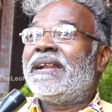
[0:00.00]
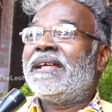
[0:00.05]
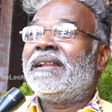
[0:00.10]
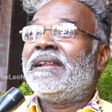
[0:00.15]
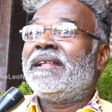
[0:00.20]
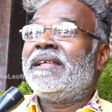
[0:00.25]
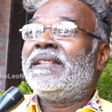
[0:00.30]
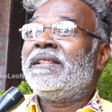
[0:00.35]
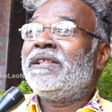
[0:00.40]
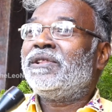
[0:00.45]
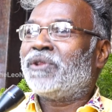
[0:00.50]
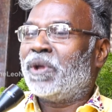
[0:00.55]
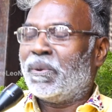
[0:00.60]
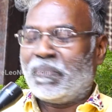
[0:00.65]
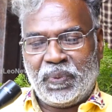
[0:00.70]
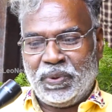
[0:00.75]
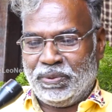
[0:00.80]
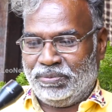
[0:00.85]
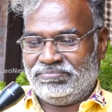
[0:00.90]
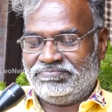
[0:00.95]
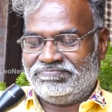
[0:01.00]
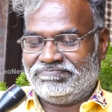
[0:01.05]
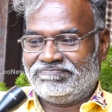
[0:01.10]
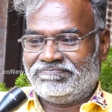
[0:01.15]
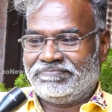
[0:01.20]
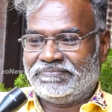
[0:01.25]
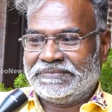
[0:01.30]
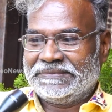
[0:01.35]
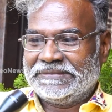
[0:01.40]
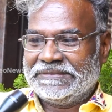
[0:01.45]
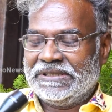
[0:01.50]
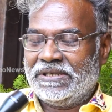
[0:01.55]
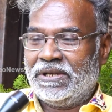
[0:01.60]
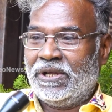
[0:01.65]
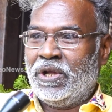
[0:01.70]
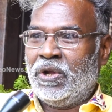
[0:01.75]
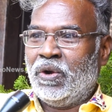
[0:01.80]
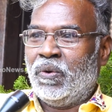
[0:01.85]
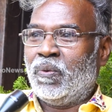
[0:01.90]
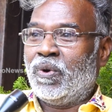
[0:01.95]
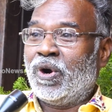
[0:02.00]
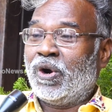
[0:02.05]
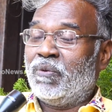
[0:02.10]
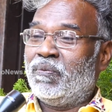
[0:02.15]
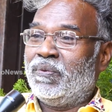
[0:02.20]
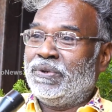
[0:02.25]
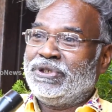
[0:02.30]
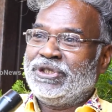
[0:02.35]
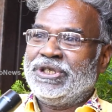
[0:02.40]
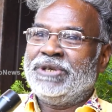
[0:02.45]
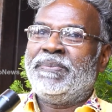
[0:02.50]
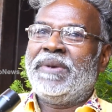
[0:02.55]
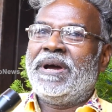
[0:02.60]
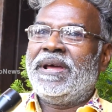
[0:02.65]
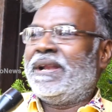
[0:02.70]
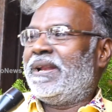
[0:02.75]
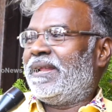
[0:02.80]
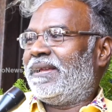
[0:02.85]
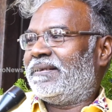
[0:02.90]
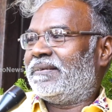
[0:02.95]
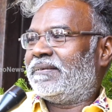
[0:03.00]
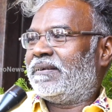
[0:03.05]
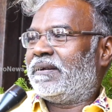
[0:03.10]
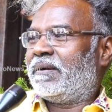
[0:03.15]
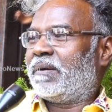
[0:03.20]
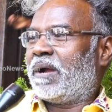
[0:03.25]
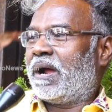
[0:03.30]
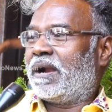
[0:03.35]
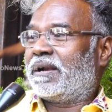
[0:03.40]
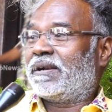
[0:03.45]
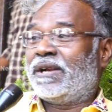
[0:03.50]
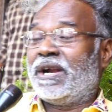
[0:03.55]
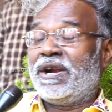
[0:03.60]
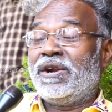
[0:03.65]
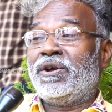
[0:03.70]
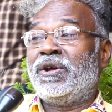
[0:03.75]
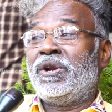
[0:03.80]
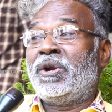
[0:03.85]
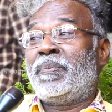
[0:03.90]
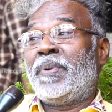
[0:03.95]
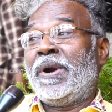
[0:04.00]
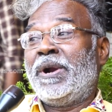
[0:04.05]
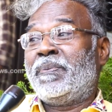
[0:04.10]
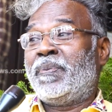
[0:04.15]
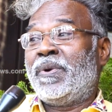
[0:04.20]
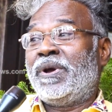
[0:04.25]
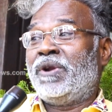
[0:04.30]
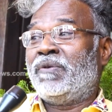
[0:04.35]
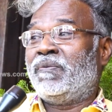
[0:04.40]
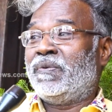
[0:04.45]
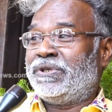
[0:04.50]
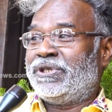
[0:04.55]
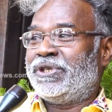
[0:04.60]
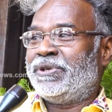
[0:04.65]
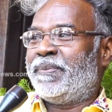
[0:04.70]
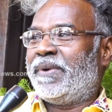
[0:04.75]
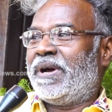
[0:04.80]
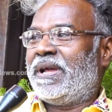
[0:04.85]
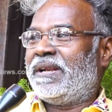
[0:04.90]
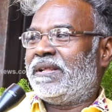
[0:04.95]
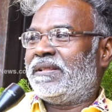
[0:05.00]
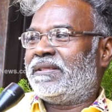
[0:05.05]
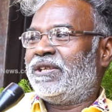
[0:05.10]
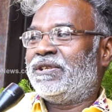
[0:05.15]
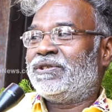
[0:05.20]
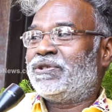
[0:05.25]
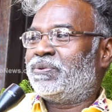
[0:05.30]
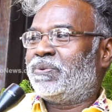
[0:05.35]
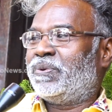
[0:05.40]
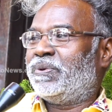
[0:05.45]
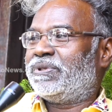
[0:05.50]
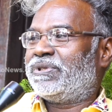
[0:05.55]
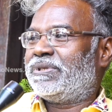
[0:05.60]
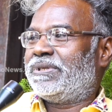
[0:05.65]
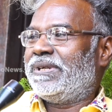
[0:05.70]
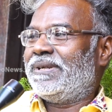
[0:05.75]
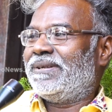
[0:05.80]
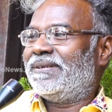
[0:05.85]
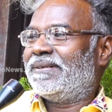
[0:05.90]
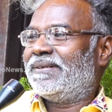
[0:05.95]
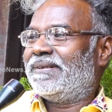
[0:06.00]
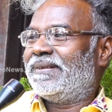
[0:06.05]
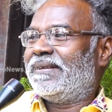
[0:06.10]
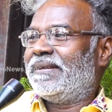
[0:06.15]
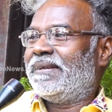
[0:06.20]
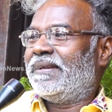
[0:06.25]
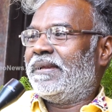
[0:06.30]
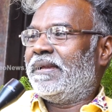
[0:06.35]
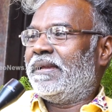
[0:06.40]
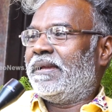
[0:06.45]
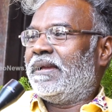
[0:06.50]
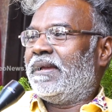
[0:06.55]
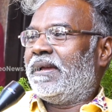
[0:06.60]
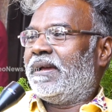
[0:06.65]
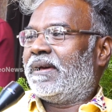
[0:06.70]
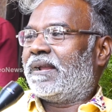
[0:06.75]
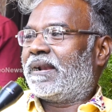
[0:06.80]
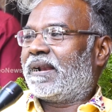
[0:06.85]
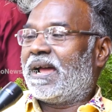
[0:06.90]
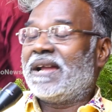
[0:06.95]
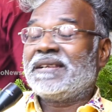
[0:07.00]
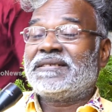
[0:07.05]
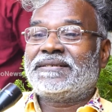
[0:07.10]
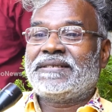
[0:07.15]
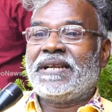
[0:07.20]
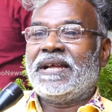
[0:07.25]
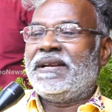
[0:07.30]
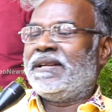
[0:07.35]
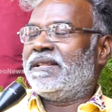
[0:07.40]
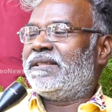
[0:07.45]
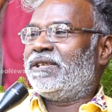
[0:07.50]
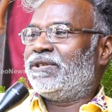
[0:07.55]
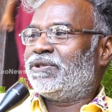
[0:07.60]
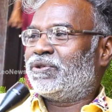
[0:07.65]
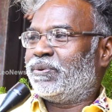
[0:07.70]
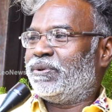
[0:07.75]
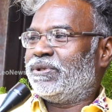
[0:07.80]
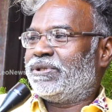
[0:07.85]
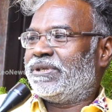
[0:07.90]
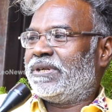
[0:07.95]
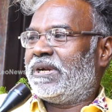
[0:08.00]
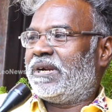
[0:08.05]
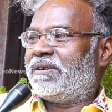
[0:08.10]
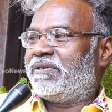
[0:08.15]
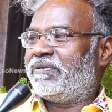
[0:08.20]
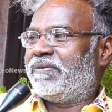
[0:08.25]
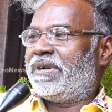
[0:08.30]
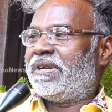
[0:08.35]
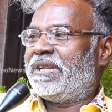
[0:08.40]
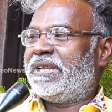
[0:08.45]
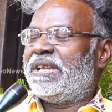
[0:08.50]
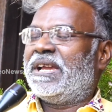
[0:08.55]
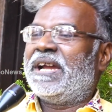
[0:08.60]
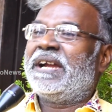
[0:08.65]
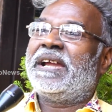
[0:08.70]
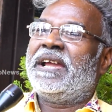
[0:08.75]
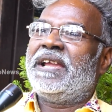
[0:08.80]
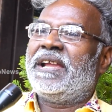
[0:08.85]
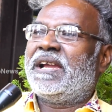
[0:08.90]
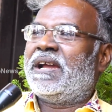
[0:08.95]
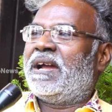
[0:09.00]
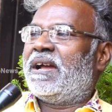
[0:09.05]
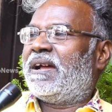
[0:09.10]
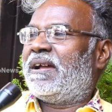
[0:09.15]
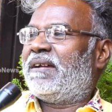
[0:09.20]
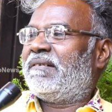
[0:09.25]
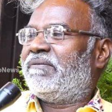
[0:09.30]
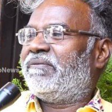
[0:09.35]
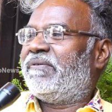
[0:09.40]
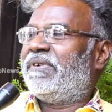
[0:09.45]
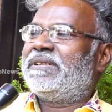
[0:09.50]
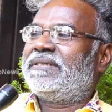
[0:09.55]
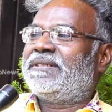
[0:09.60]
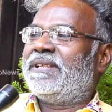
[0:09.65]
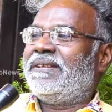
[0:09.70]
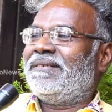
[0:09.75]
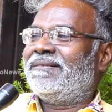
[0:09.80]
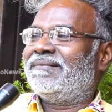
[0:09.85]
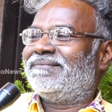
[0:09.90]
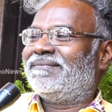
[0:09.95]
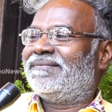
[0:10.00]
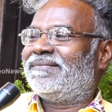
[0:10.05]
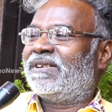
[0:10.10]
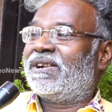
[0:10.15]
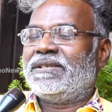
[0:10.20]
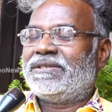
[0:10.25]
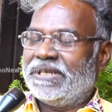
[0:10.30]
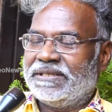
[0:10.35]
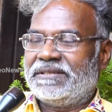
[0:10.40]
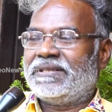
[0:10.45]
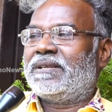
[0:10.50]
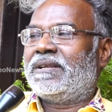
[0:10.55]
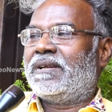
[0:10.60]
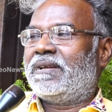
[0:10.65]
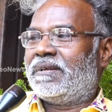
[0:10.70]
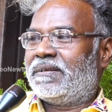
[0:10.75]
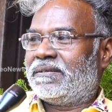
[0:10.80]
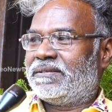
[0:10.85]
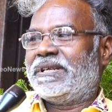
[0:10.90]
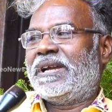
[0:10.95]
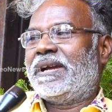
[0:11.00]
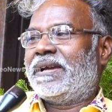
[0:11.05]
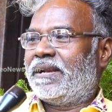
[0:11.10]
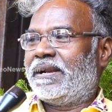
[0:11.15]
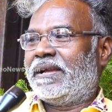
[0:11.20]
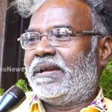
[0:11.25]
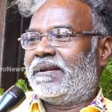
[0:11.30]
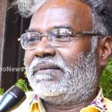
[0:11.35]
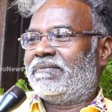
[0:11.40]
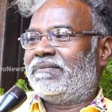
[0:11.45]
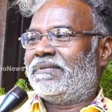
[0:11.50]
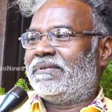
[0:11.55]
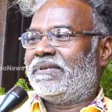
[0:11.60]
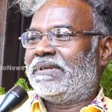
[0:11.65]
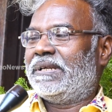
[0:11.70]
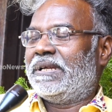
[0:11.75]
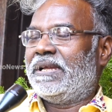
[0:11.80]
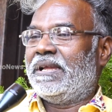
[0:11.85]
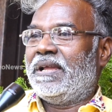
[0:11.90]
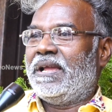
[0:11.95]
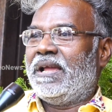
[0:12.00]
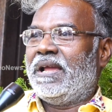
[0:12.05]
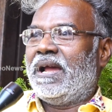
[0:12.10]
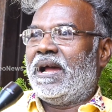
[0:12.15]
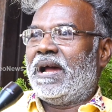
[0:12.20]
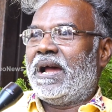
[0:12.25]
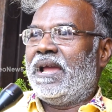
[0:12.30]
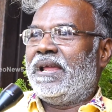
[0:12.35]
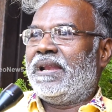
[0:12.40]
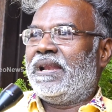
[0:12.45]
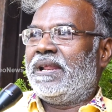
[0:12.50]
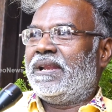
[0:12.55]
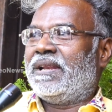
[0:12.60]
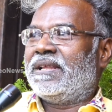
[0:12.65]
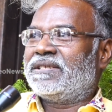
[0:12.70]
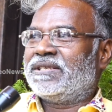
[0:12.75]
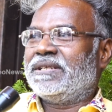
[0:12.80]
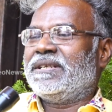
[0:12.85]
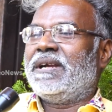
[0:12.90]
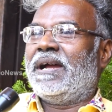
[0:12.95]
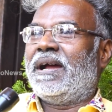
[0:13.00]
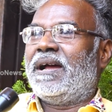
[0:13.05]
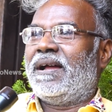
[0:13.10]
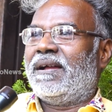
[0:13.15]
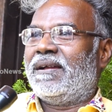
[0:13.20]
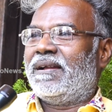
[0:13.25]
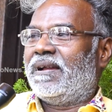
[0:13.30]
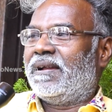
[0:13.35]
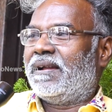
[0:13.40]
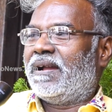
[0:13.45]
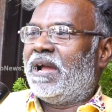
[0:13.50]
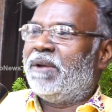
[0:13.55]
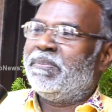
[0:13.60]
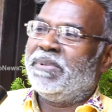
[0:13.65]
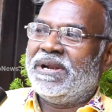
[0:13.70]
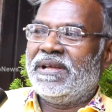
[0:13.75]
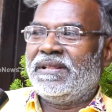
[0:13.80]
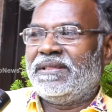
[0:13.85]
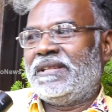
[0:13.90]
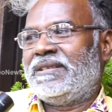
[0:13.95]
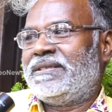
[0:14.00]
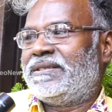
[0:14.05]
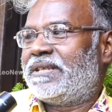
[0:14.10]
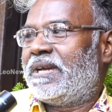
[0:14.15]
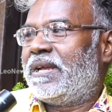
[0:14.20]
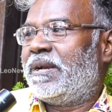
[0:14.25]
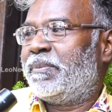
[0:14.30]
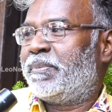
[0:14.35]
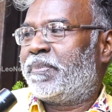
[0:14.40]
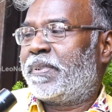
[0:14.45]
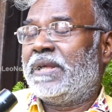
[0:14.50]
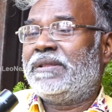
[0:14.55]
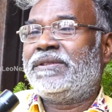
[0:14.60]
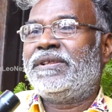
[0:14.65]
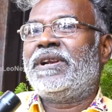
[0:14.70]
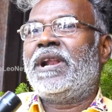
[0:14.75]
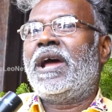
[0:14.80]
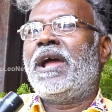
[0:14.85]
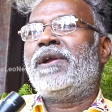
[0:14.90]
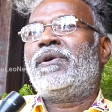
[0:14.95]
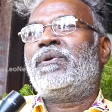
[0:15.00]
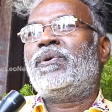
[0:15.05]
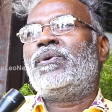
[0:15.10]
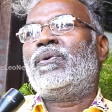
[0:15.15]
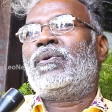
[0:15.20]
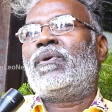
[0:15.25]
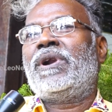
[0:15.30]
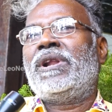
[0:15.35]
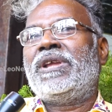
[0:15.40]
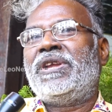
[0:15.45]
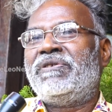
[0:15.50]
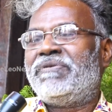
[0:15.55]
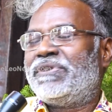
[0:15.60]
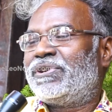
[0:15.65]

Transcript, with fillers: అనేది తప్పు ఒక ఉద్యమాన్ని అట్టడుగున పడిపోయిన ఉద్యమాన్ని తీసుకొచ్చి రాష్ట్రాన్ని తీసుకొచ్చినటువంటి ఏకైక వ్యక్తి చంద్రశేఖర్ గారు ఆయన్ని నిజంగా అభినందించాలి ప్రతి నాయకుడు కూడా ఈ